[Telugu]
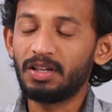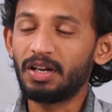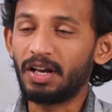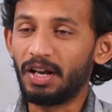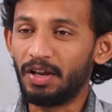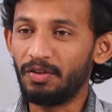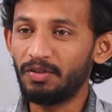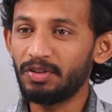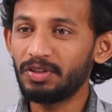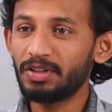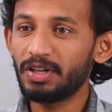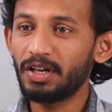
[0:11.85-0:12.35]
సార్
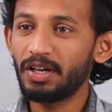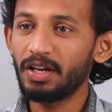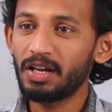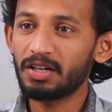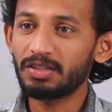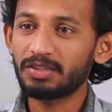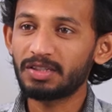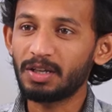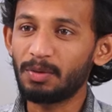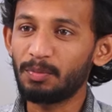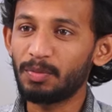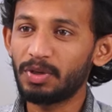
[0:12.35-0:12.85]
రేవంత్
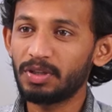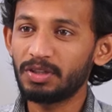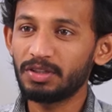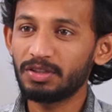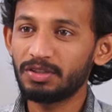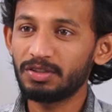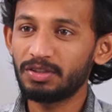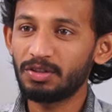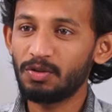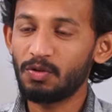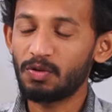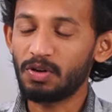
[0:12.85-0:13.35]
రెడ్డికి
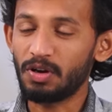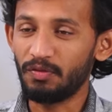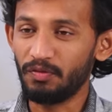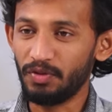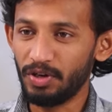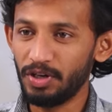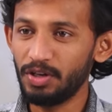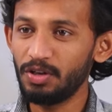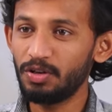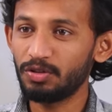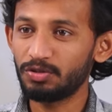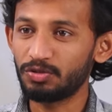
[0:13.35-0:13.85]
సంబంధించిన ఒక
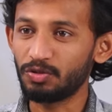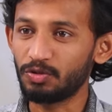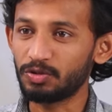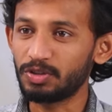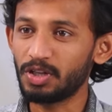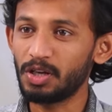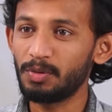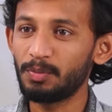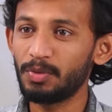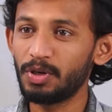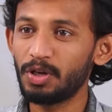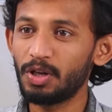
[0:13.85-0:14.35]
వీడియో
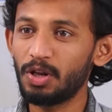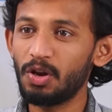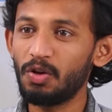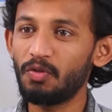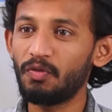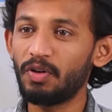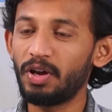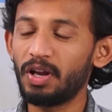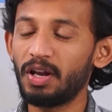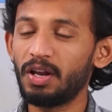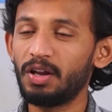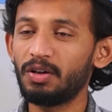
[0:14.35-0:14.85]
సోషల్ మీడియాలో
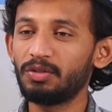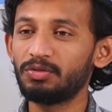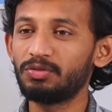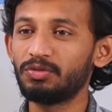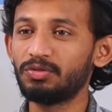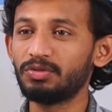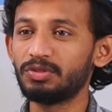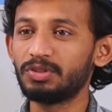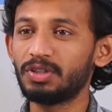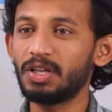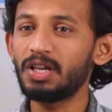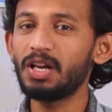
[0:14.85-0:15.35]
వైరల్
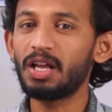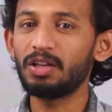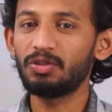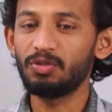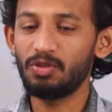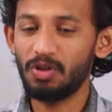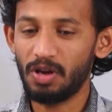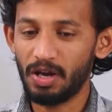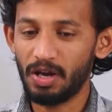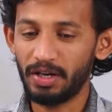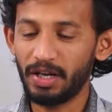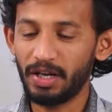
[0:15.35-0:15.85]
అవుతుంది సార్
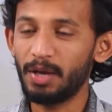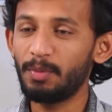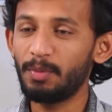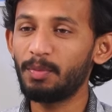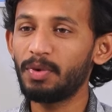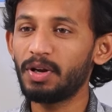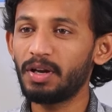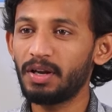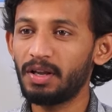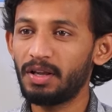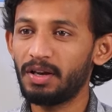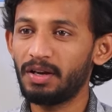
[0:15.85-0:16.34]
అందులో ఆయన
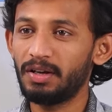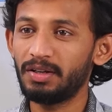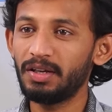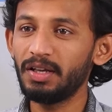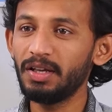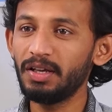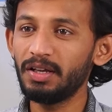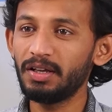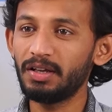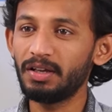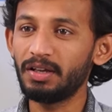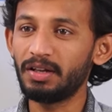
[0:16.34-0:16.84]
ఏమన్నారంటే
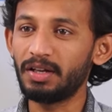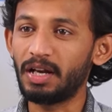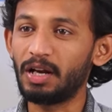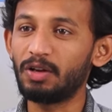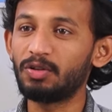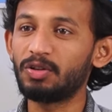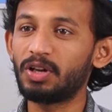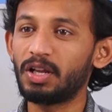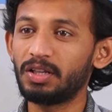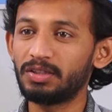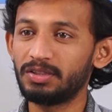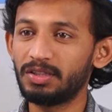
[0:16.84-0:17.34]
నన్ను
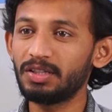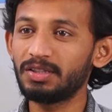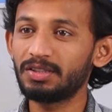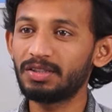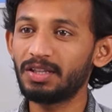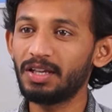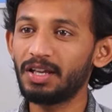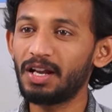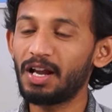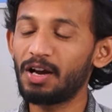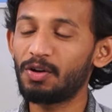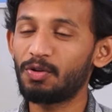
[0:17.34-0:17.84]
టచ్
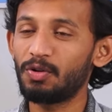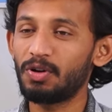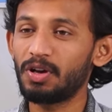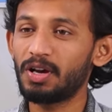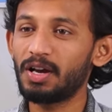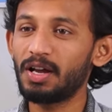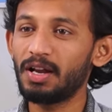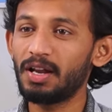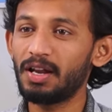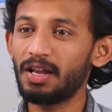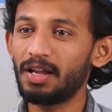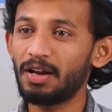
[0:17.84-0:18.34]
చేస్తే నా
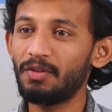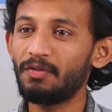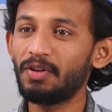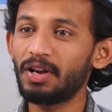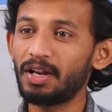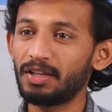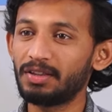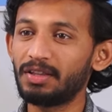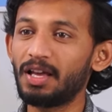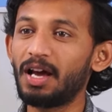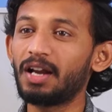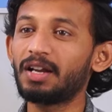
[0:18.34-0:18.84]
కొడకల్లారా
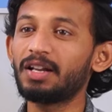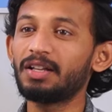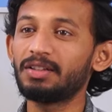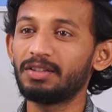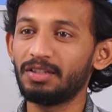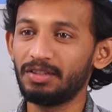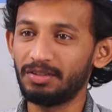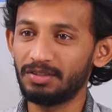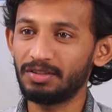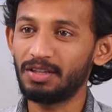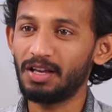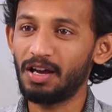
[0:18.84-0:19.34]
వాళ్ళ తాటా
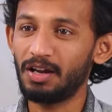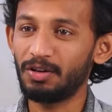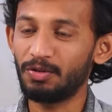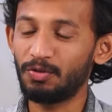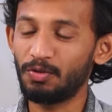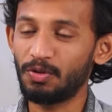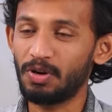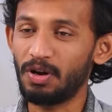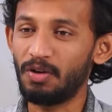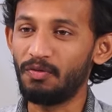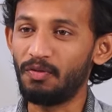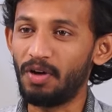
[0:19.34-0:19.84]
తీస్తా అంటూ
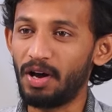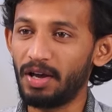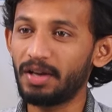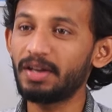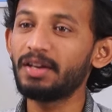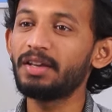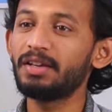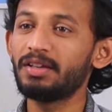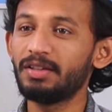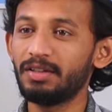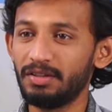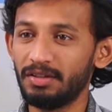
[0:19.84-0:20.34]
ఒక
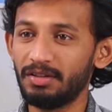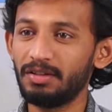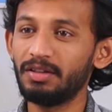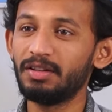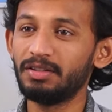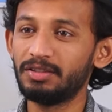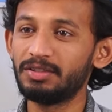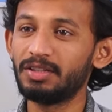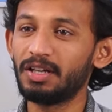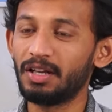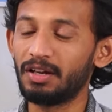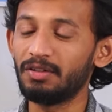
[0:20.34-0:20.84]
వార్నింగ్
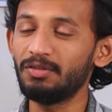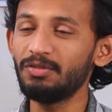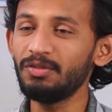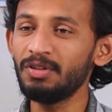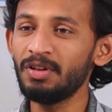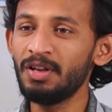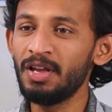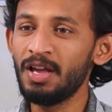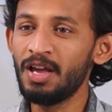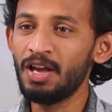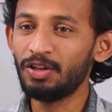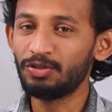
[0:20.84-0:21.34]
ఇచ్చారు
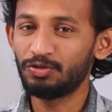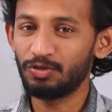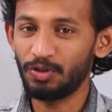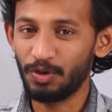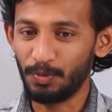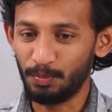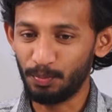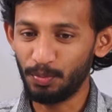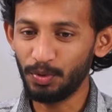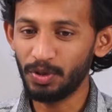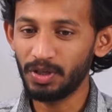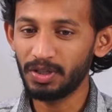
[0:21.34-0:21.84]
సో
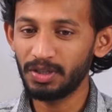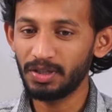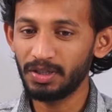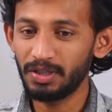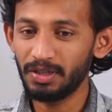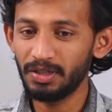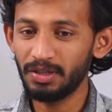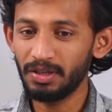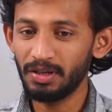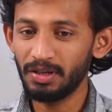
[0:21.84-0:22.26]
ఇప్పుడు ఇది